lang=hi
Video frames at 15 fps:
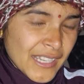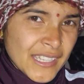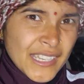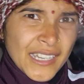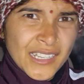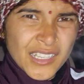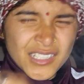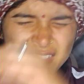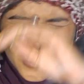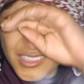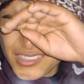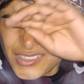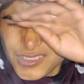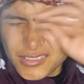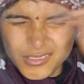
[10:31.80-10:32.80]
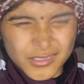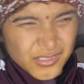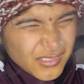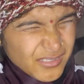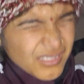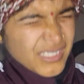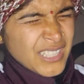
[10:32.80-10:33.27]
गया डेढ़ आठ
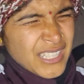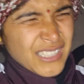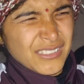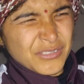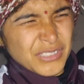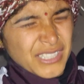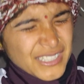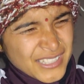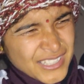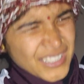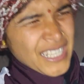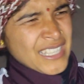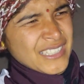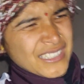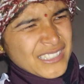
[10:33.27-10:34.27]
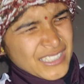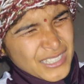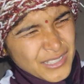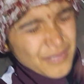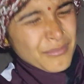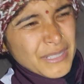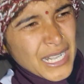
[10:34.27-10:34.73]
खजे
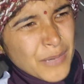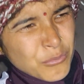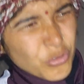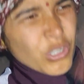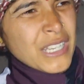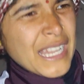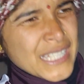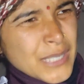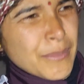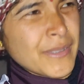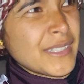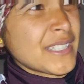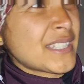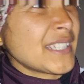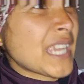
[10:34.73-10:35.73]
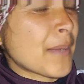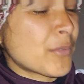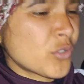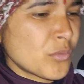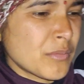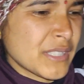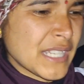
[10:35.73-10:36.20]
मेरा मुखला जबरदस्ती क्या
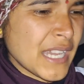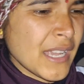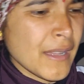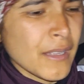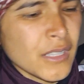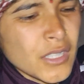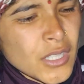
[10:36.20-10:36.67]
बोलूँ मुझे